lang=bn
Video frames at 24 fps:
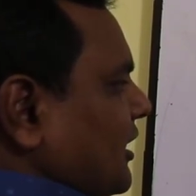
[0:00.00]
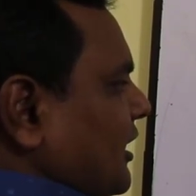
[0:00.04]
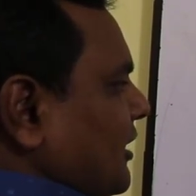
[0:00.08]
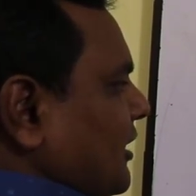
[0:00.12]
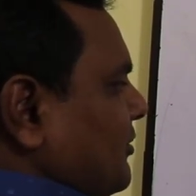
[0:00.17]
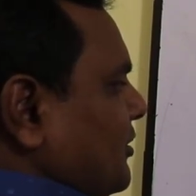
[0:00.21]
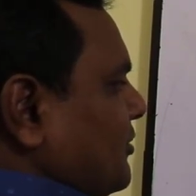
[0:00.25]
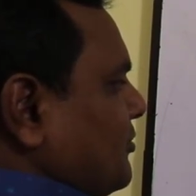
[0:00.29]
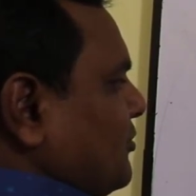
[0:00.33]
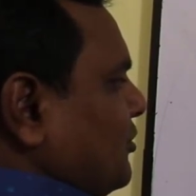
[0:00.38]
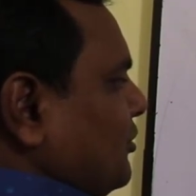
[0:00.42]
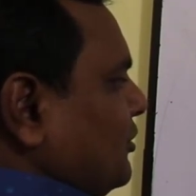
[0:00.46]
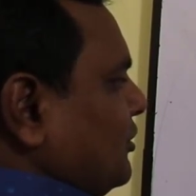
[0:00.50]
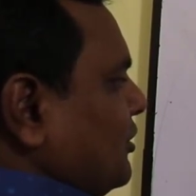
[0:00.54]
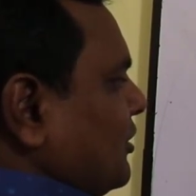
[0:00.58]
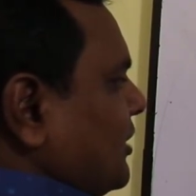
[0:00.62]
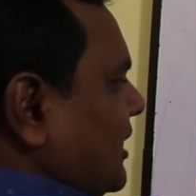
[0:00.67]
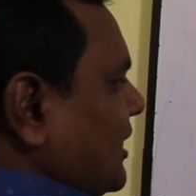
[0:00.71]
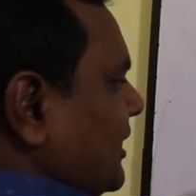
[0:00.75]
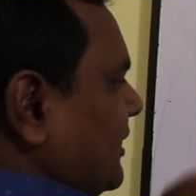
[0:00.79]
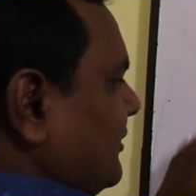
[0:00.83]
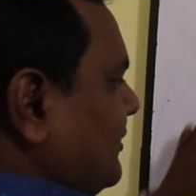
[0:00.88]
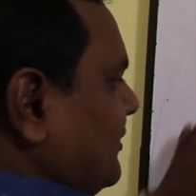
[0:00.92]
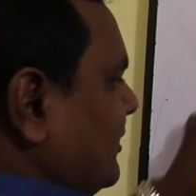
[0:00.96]
এবং মূলধন
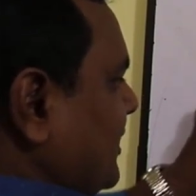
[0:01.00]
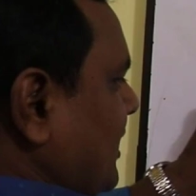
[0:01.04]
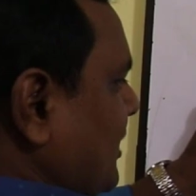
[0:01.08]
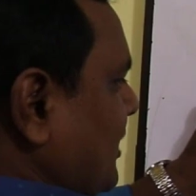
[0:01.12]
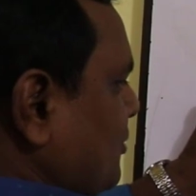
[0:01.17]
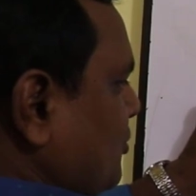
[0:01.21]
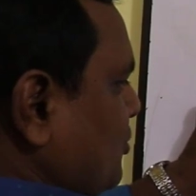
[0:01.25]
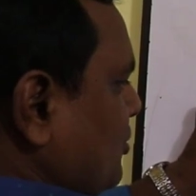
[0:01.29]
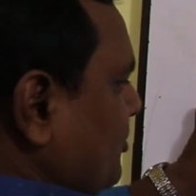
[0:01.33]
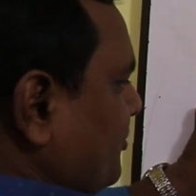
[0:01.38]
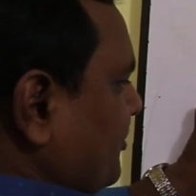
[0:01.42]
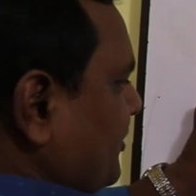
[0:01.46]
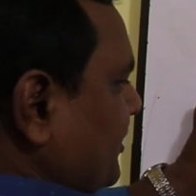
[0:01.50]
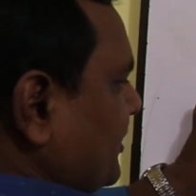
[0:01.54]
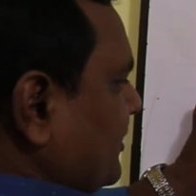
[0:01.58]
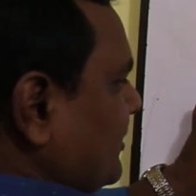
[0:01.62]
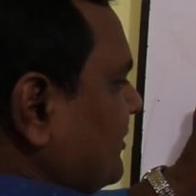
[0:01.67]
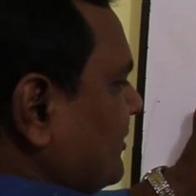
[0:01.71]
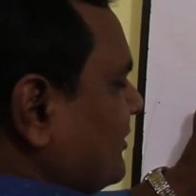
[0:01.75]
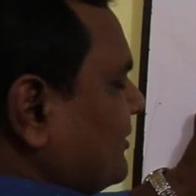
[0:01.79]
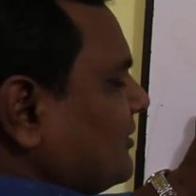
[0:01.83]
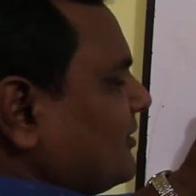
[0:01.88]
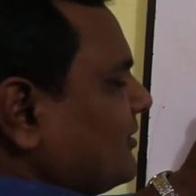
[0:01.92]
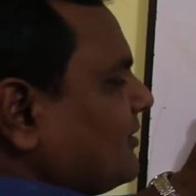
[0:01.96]
আগের থেকে আরও কমছে
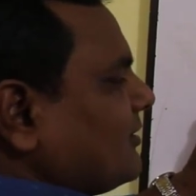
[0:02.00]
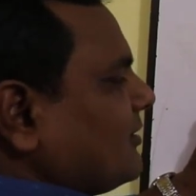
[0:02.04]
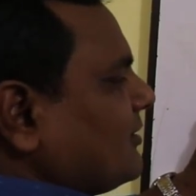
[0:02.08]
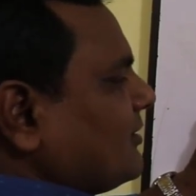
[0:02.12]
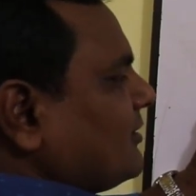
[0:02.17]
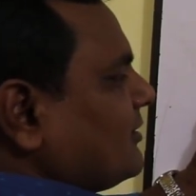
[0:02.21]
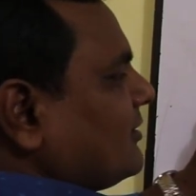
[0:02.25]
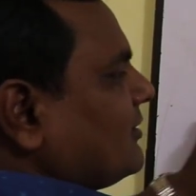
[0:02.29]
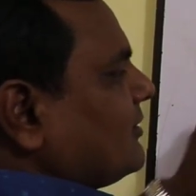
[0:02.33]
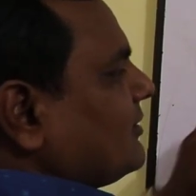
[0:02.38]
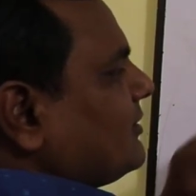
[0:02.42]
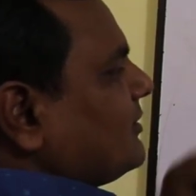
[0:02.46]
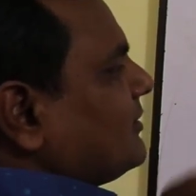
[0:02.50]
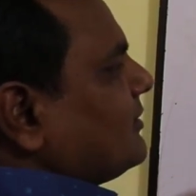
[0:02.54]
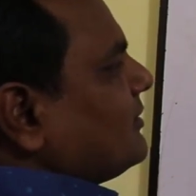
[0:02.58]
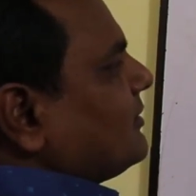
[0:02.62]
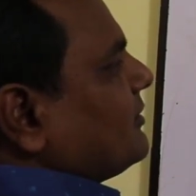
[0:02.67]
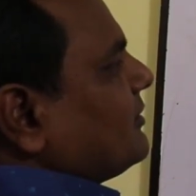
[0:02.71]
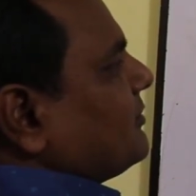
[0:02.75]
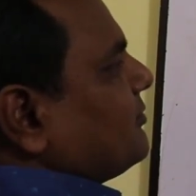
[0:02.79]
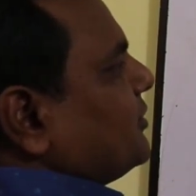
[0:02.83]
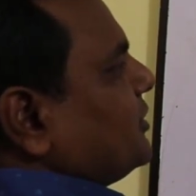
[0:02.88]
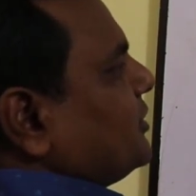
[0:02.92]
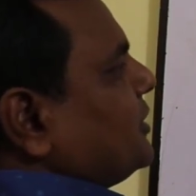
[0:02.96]

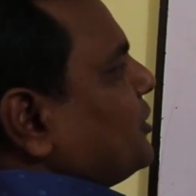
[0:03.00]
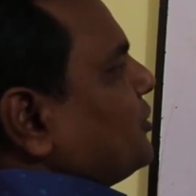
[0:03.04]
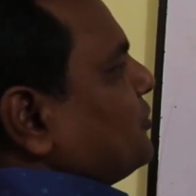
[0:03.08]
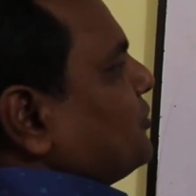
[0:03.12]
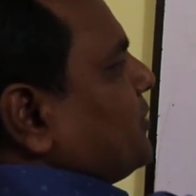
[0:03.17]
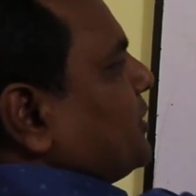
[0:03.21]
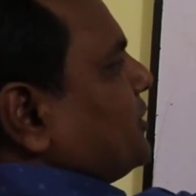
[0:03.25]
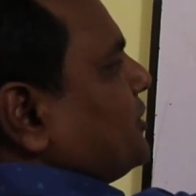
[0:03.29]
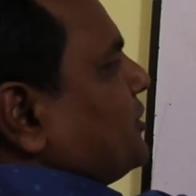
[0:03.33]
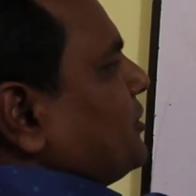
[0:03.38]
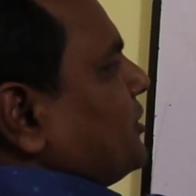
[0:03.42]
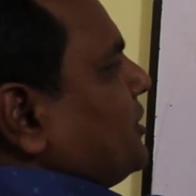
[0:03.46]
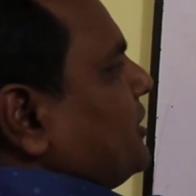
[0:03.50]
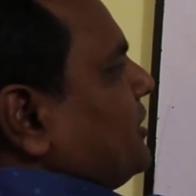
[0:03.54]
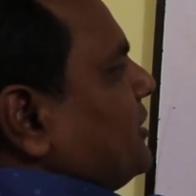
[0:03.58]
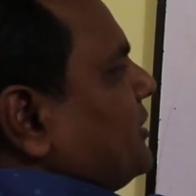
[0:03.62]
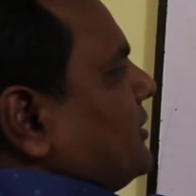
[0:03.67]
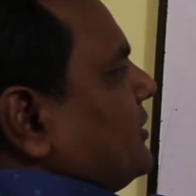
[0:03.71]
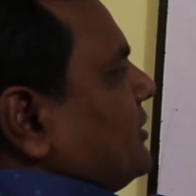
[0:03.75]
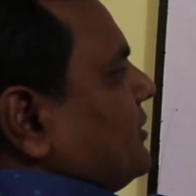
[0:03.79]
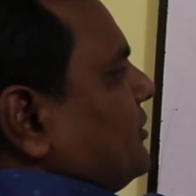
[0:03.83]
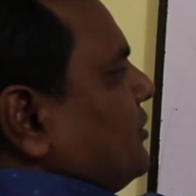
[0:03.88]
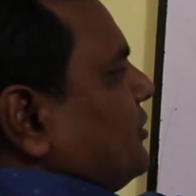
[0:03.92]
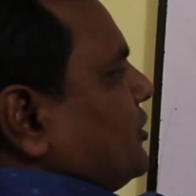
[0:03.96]
বিধায় উৎপাদন ওই
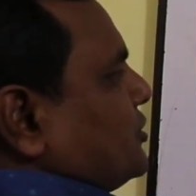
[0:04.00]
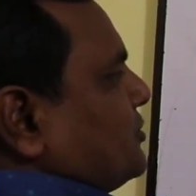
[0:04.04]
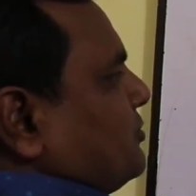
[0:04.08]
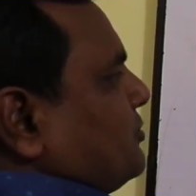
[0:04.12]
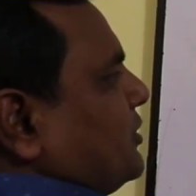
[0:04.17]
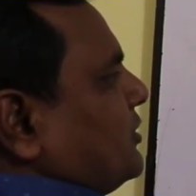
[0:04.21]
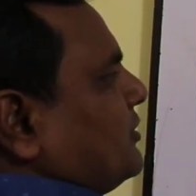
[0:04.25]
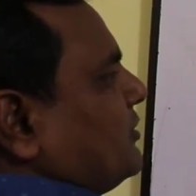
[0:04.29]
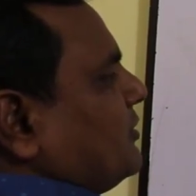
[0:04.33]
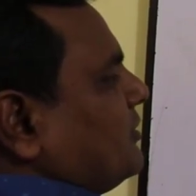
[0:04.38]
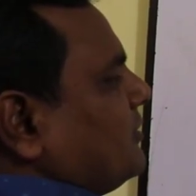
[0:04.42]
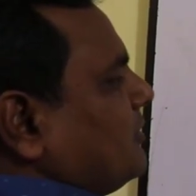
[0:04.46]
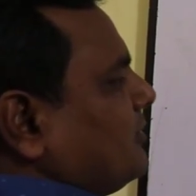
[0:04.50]
দশ মন